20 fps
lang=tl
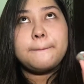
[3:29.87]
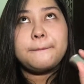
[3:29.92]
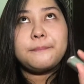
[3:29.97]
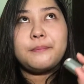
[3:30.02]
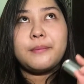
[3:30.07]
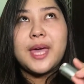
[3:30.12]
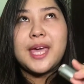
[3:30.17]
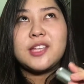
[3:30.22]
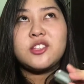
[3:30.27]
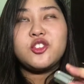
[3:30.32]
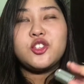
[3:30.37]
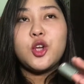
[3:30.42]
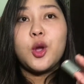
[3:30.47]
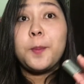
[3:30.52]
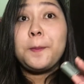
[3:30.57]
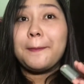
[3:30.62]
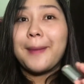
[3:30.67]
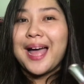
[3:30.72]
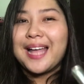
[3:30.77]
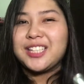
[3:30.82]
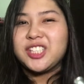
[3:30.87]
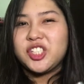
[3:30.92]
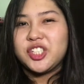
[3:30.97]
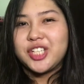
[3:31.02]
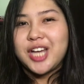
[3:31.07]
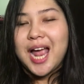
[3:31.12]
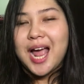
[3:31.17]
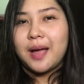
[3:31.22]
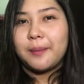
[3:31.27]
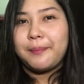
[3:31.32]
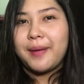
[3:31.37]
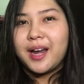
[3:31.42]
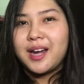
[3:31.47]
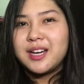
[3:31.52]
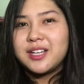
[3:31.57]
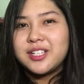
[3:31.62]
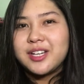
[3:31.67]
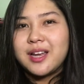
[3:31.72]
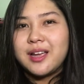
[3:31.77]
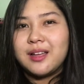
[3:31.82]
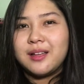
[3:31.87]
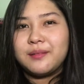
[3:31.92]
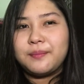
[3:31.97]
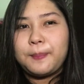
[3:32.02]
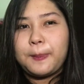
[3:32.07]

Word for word: medyo matte siya. Para siyang